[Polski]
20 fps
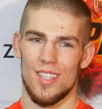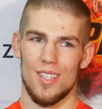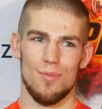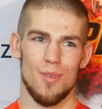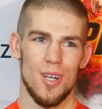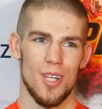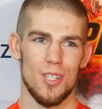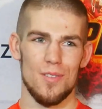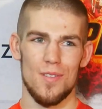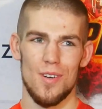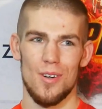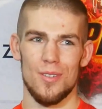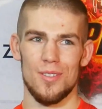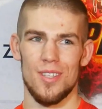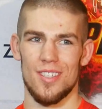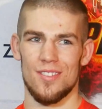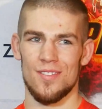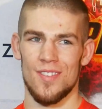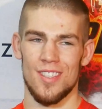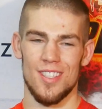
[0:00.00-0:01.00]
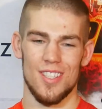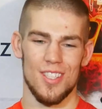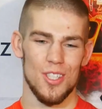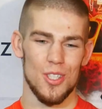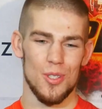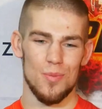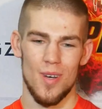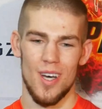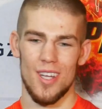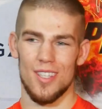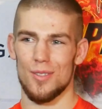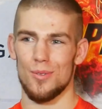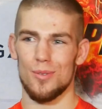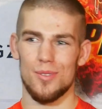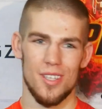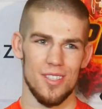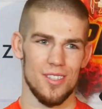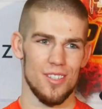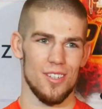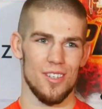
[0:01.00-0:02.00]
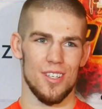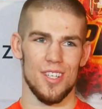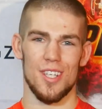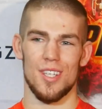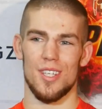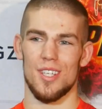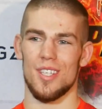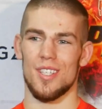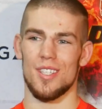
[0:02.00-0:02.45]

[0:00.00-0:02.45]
E, brakowało tak zwanej szmat, tutaj trochę